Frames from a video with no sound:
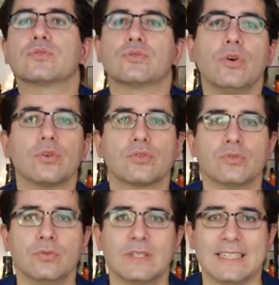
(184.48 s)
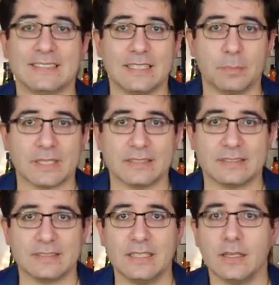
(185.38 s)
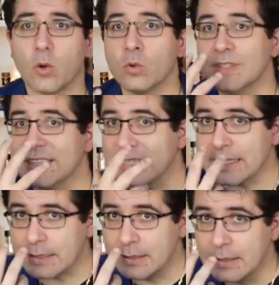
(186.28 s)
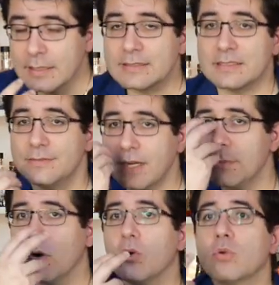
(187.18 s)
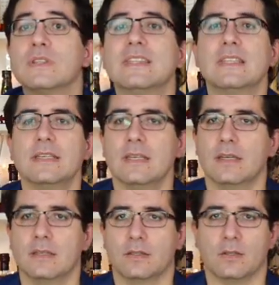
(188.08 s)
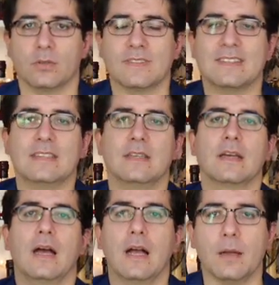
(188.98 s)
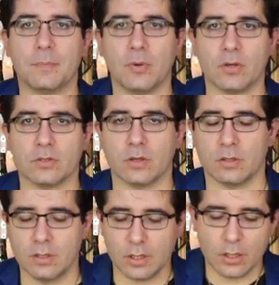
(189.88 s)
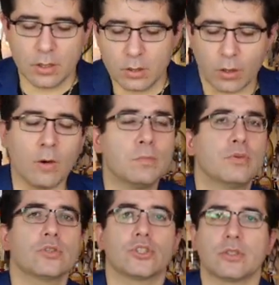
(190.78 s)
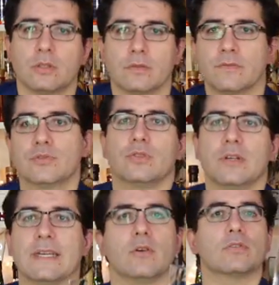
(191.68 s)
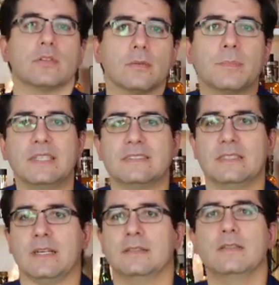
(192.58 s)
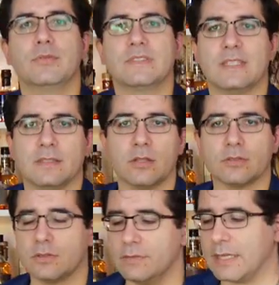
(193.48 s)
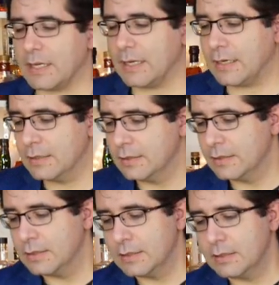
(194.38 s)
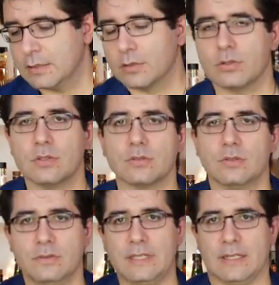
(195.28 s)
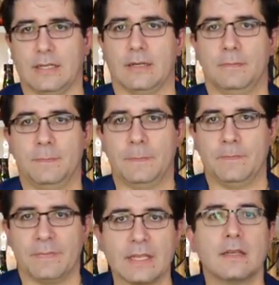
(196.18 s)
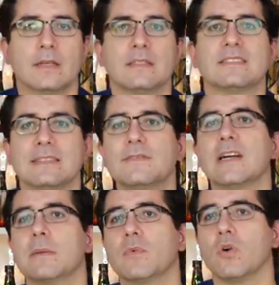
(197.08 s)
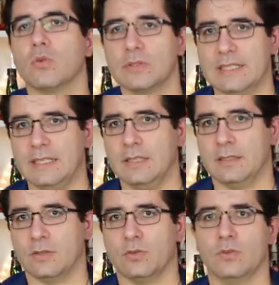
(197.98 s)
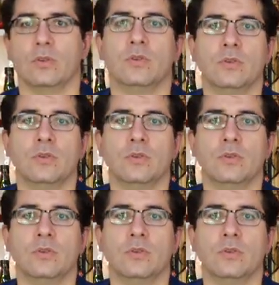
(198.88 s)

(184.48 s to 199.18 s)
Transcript: surtout les apprécier au nez. C'est vraiment au nez que c'est important. En bouche, vous aurez autant de plaisir à déguster dans ce verre-là que dans ce verre-là. C'est vraiment au nez que